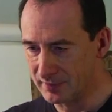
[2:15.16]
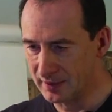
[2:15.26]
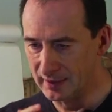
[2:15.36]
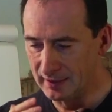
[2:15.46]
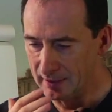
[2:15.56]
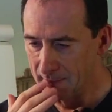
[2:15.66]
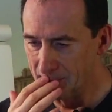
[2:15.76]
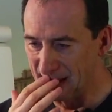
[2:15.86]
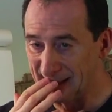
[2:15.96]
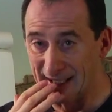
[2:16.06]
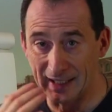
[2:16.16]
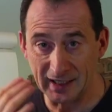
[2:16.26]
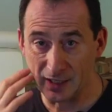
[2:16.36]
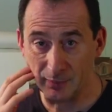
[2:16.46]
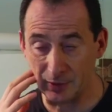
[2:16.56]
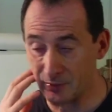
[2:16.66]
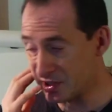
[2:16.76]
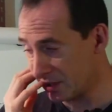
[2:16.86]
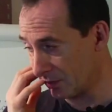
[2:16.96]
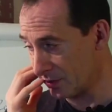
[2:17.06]
eh, meccanica per
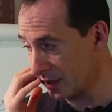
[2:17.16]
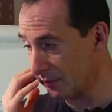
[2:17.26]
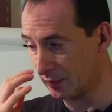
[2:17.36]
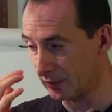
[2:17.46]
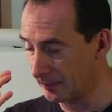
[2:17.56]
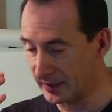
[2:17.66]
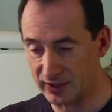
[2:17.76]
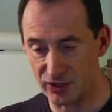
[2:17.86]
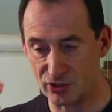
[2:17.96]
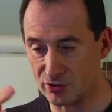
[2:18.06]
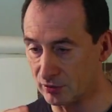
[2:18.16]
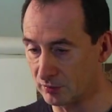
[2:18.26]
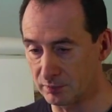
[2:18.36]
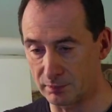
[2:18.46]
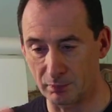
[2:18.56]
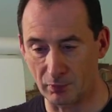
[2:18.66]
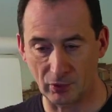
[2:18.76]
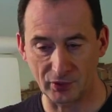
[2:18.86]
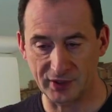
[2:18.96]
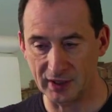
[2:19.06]
queste cose, probabilmente ci sono
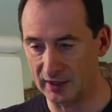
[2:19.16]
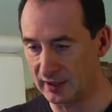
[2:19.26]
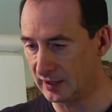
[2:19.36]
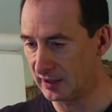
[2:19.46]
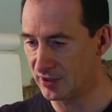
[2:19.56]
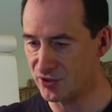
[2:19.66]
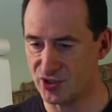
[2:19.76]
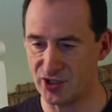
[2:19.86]
molti,